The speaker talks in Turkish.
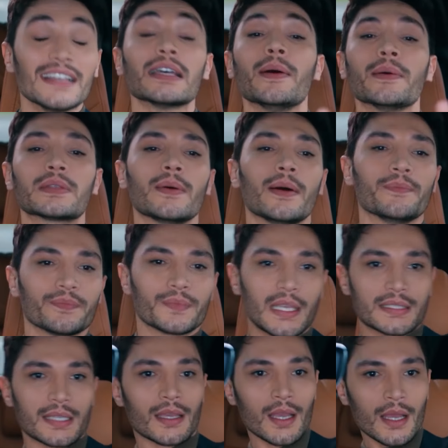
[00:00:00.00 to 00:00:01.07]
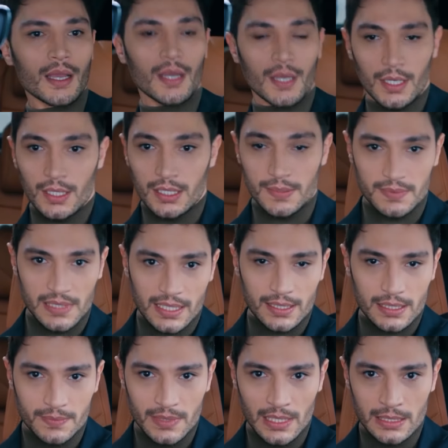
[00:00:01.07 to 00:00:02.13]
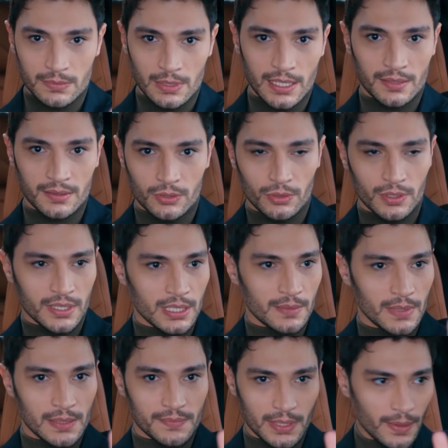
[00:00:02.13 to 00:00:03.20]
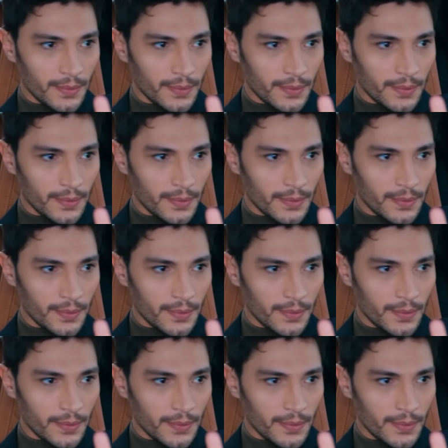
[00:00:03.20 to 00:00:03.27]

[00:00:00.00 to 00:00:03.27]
tamam tamam neyse. Şimdi dikkatimi dağıtma yanlış yola girmeyelim